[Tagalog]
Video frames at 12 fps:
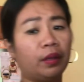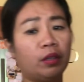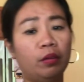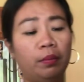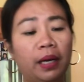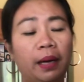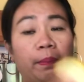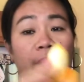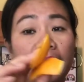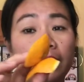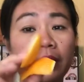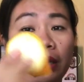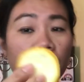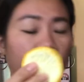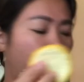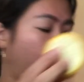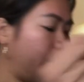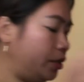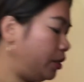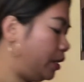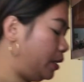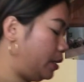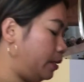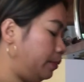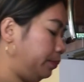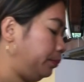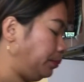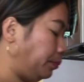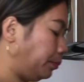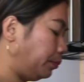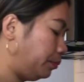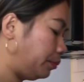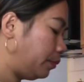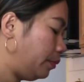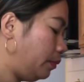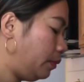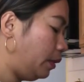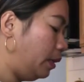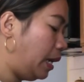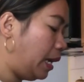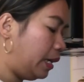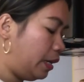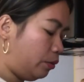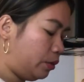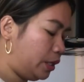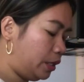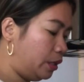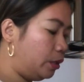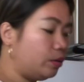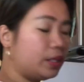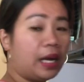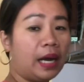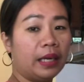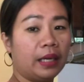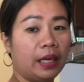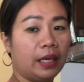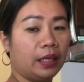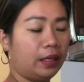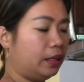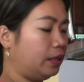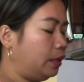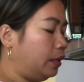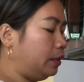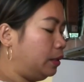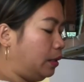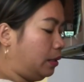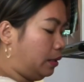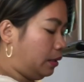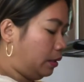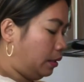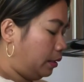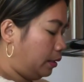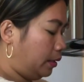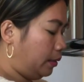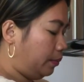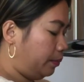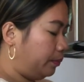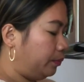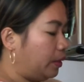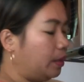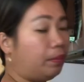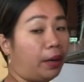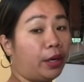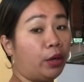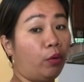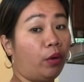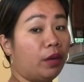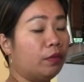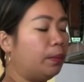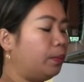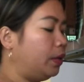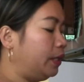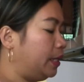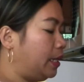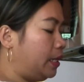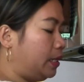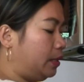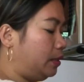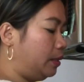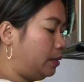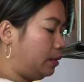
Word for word: itong mga balat ng oranges. Lalagay ko siya dito sa aking um, microwaveable na